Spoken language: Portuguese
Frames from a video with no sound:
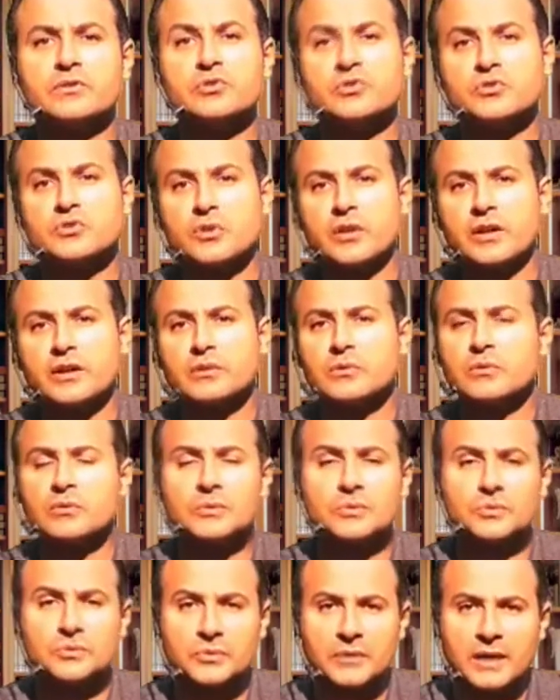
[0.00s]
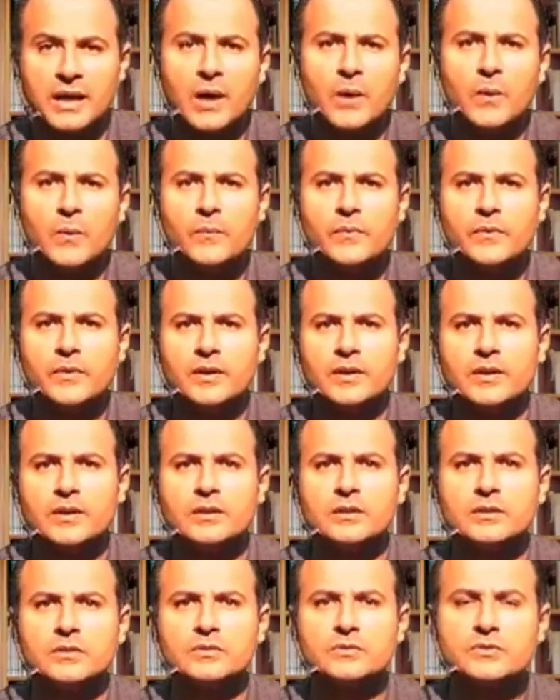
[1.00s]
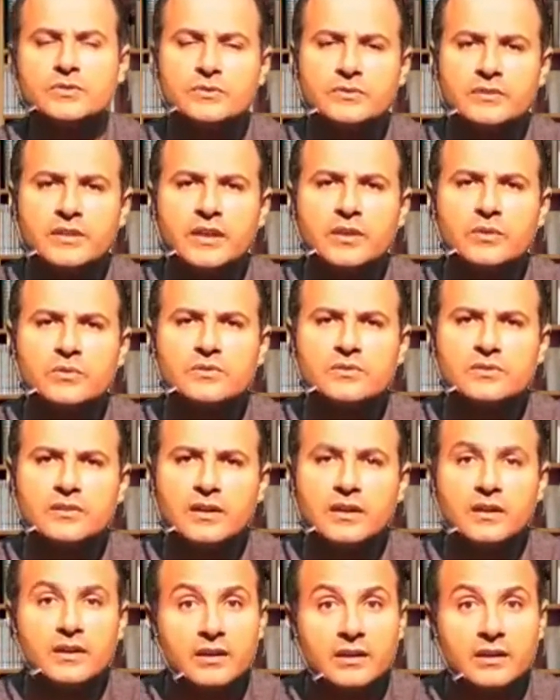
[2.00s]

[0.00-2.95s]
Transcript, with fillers: histórico-cultural dos judeus